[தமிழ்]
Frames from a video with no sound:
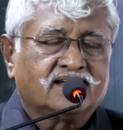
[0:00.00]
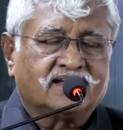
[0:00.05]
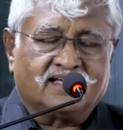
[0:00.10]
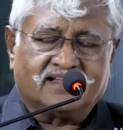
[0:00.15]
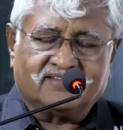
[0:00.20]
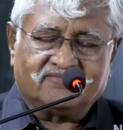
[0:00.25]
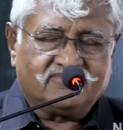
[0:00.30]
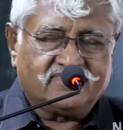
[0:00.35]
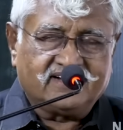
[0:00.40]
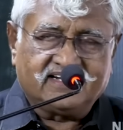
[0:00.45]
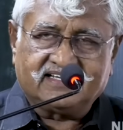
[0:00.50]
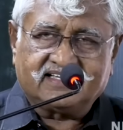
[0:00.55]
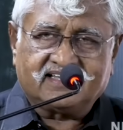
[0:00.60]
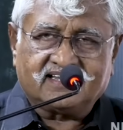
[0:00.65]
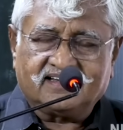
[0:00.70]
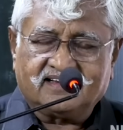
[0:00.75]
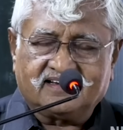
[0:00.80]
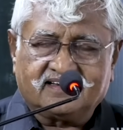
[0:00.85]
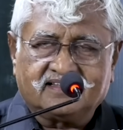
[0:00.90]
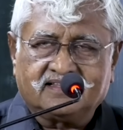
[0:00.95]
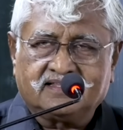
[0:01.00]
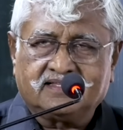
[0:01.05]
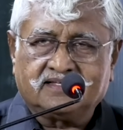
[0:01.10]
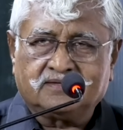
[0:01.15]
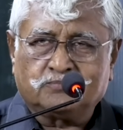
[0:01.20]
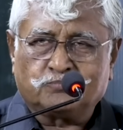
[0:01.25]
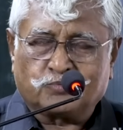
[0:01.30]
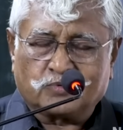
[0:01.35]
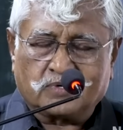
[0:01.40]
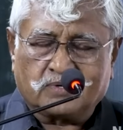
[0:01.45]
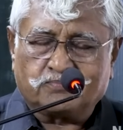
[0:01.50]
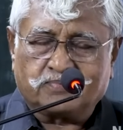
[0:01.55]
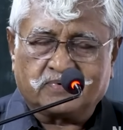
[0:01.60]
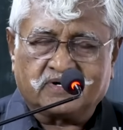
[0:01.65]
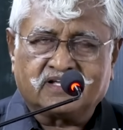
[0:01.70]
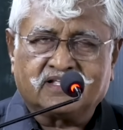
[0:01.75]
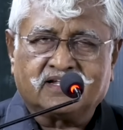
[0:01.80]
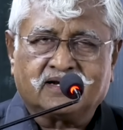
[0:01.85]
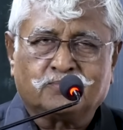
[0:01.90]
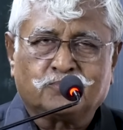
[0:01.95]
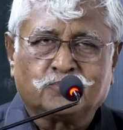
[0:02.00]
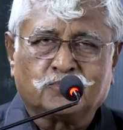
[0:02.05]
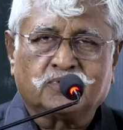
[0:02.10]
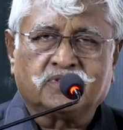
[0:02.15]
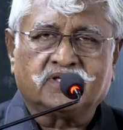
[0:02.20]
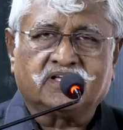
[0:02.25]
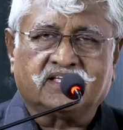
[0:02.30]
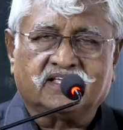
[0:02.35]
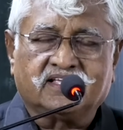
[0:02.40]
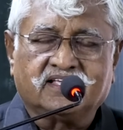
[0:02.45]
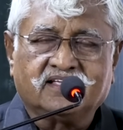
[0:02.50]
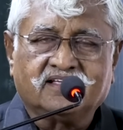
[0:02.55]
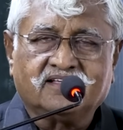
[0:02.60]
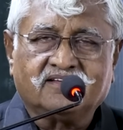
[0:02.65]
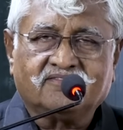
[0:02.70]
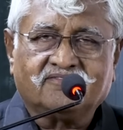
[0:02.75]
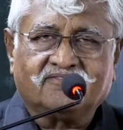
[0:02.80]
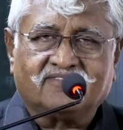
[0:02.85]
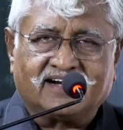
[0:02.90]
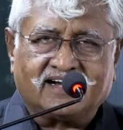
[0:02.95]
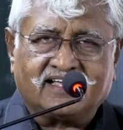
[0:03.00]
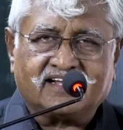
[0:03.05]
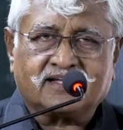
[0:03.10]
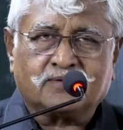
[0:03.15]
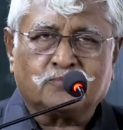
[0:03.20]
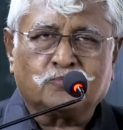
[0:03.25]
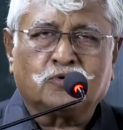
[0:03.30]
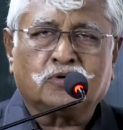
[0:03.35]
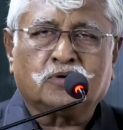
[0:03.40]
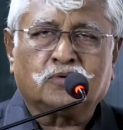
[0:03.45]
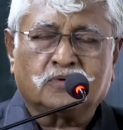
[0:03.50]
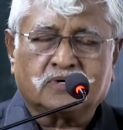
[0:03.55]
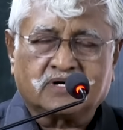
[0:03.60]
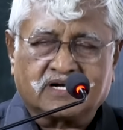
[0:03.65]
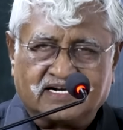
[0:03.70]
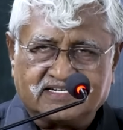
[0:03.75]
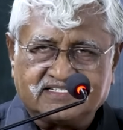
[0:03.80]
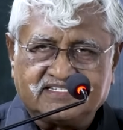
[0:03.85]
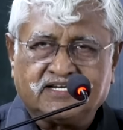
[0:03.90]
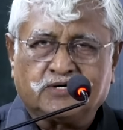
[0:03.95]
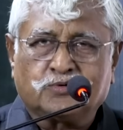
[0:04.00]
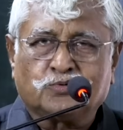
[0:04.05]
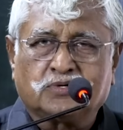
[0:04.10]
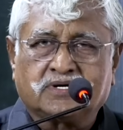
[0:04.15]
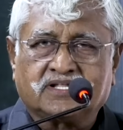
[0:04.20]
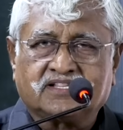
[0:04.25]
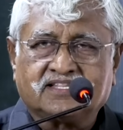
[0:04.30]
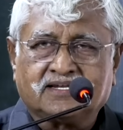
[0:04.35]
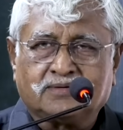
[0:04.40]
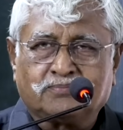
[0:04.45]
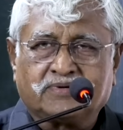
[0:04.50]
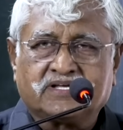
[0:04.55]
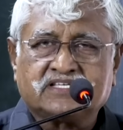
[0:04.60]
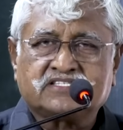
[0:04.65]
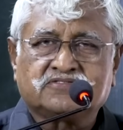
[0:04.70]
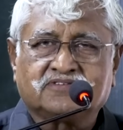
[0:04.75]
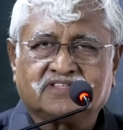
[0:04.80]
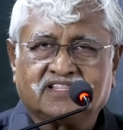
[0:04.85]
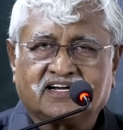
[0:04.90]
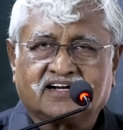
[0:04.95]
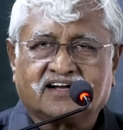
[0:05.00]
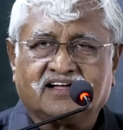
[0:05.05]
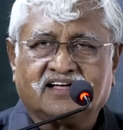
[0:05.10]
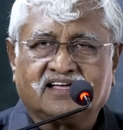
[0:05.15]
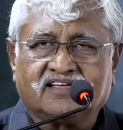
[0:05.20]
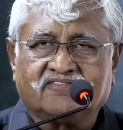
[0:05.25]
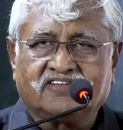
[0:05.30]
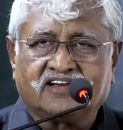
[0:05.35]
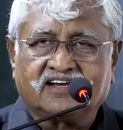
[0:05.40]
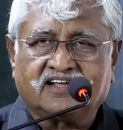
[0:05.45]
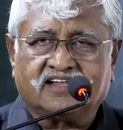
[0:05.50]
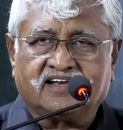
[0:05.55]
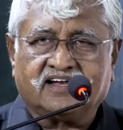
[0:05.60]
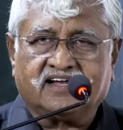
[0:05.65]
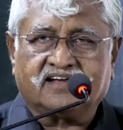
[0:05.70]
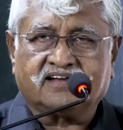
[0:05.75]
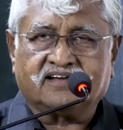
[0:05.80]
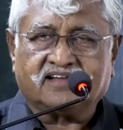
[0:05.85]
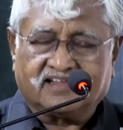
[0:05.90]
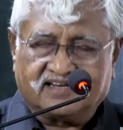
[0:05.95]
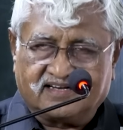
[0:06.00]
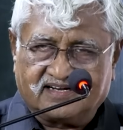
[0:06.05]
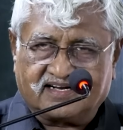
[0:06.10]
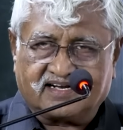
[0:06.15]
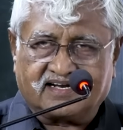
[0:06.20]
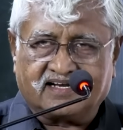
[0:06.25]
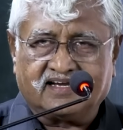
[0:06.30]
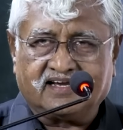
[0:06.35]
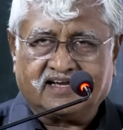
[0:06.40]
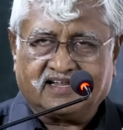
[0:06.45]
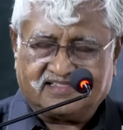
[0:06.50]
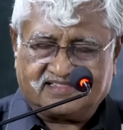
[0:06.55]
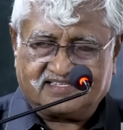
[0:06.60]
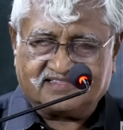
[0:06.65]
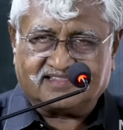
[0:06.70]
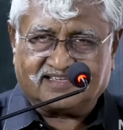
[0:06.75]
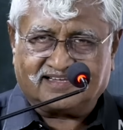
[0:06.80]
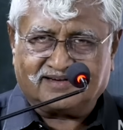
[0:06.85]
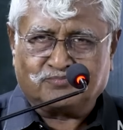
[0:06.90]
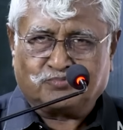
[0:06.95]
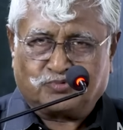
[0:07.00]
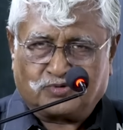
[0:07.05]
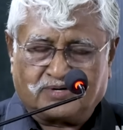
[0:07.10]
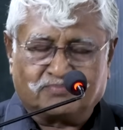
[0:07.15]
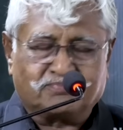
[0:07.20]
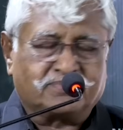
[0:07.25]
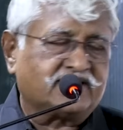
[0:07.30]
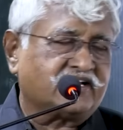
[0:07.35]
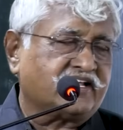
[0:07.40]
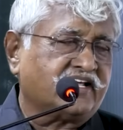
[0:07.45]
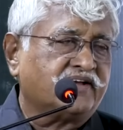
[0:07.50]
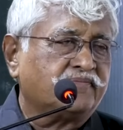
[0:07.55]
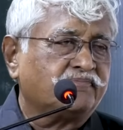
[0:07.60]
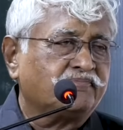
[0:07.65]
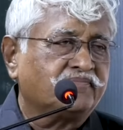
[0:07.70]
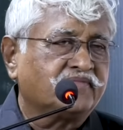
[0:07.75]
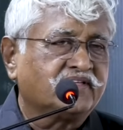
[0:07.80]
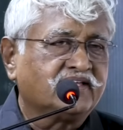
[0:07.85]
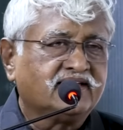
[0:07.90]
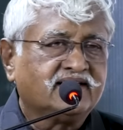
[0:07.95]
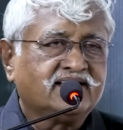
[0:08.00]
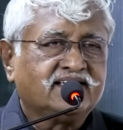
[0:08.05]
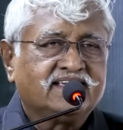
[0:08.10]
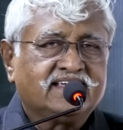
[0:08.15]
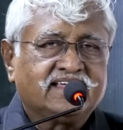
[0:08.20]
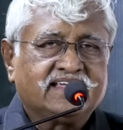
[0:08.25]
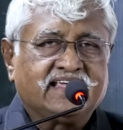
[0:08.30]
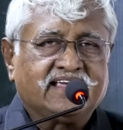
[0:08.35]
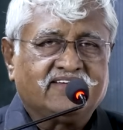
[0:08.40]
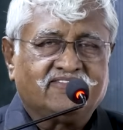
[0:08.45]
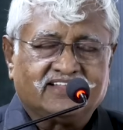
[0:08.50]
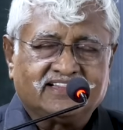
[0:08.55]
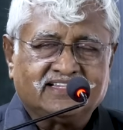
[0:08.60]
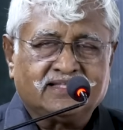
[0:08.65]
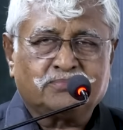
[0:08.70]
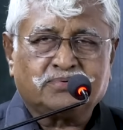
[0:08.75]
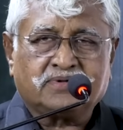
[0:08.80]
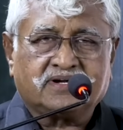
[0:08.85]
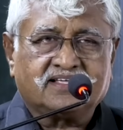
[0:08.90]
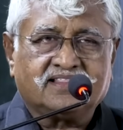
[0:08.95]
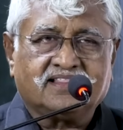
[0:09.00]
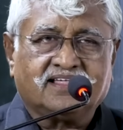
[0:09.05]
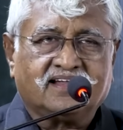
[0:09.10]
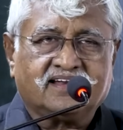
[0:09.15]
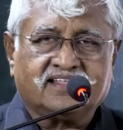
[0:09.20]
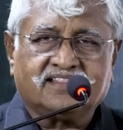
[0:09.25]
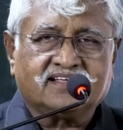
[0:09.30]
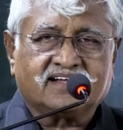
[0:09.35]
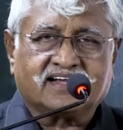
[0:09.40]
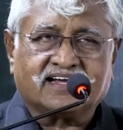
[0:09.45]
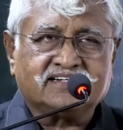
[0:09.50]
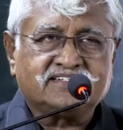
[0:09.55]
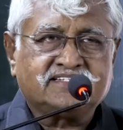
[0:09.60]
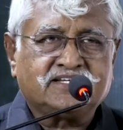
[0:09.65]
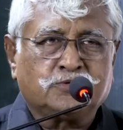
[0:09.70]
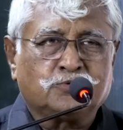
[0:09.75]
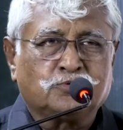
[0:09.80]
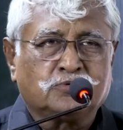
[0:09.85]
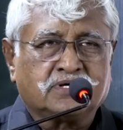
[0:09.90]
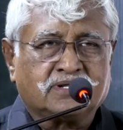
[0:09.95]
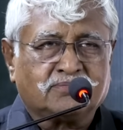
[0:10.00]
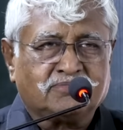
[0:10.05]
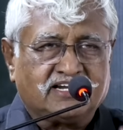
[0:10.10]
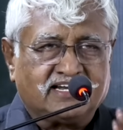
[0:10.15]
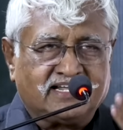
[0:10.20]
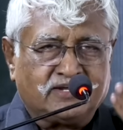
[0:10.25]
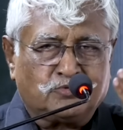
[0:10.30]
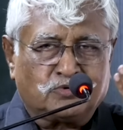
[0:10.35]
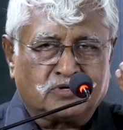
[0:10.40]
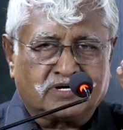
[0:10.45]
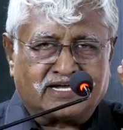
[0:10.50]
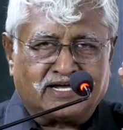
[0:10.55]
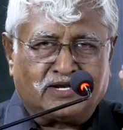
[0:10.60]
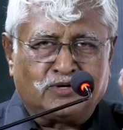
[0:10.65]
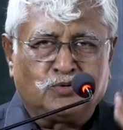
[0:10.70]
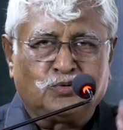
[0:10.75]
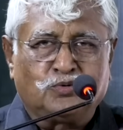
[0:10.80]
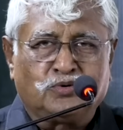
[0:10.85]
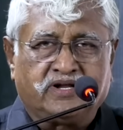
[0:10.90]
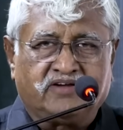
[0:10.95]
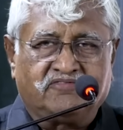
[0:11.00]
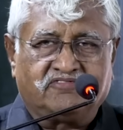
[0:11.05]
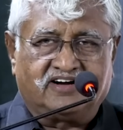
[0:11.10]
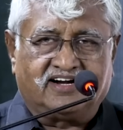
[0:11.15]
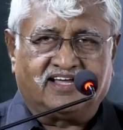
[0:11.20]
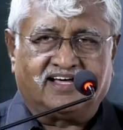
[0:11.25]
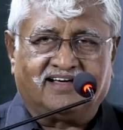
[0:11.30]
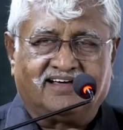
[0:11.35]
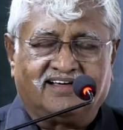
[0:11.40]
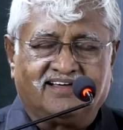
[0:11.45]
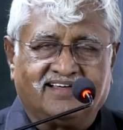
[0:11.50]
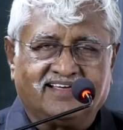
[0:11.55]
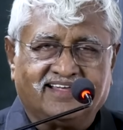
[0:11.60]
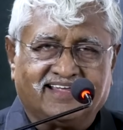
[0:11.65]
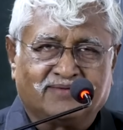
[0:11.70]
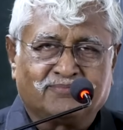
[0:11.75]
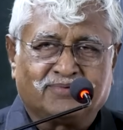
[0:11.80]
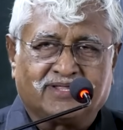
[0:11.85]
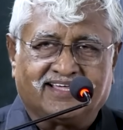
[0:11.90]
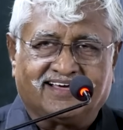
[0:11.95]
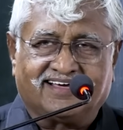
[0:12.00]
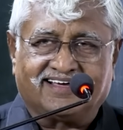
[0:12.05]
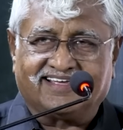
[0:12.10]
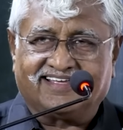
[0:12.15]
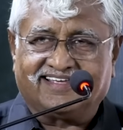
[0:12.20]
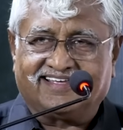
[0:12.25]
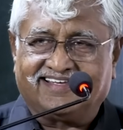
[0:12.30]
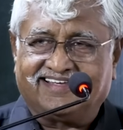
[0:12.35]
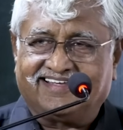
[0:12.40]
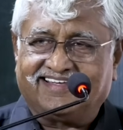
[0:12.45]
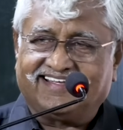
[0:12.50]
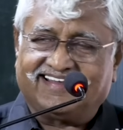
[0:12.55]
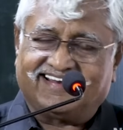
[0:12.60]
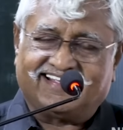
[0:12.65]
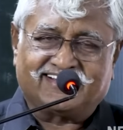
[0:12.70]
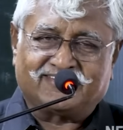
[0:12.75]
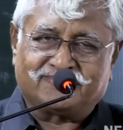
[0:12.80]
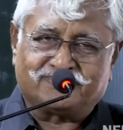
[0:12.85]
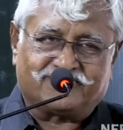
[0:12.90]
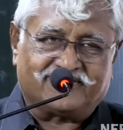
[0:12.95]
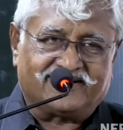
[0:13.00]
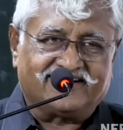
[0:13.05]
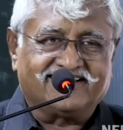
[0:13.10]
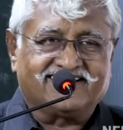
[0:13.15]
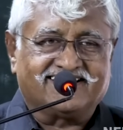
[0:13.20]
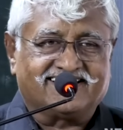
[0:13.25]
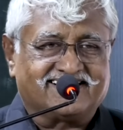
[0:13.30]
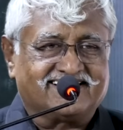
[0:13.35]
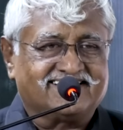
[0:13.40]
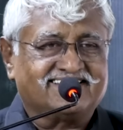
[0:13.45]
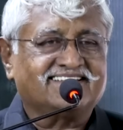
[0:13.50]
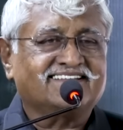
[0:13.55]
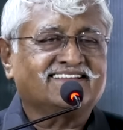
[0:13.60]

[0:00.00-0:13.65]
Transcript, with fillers: நான் வீட்டிலிருந்து புறப்படுகிற போது வழக்கம் போல் ஒரு கட்சி கூட்டத்தில் பேசுவதற்காக வருகிறேன் என்று நினைத்துத்தான் புறப்பட்டேன் இங்கே வந்த பிறகுதான் இது கட்சி கூட்டம் இல்லை ஒரு கல்லூரி விழா என்பதாக எனக்கு படுகிறது